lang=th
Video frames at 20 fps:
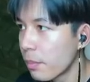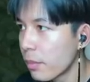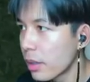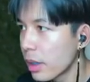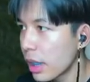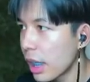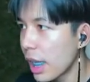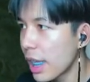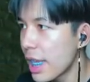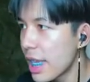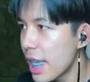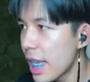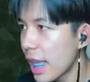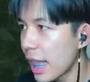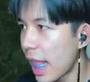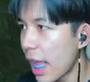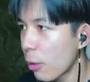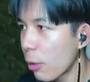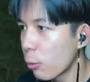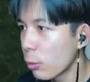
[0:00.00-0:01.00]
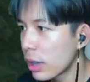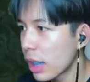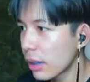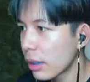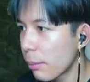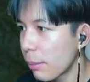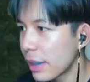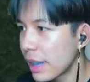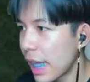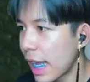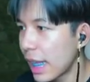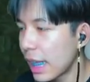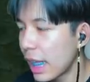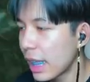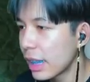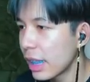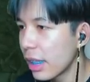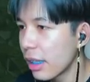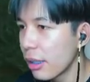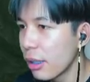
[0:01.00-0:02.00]
ใกล้เฮียละกูชักจะไปใหญ่แล้ว
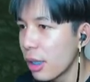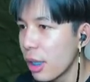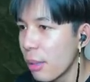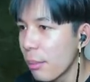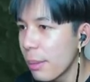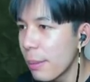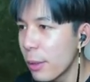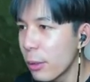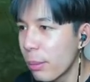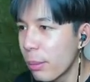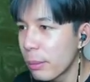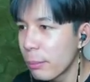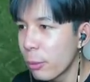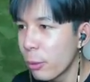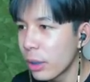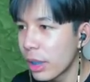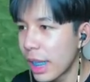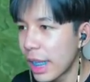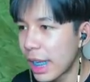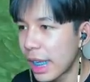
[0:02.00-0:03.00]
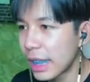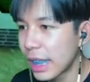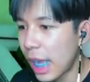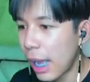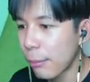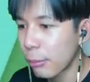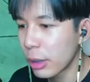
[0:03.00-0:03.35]
อันนี้พี่ไม่รู้มันพูดอะไรกันนะครับตอน